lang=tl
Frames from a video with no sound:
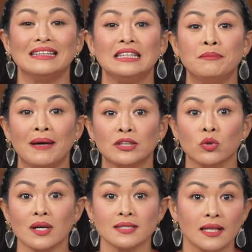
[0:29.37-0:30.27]
hindi pa ito
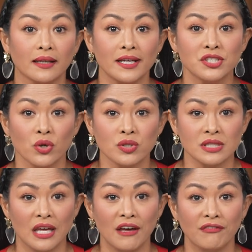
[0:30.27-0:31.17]
kasal kay
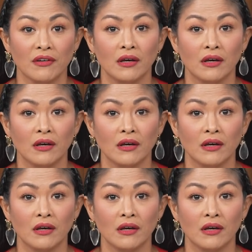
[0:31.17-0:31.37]
Joseph?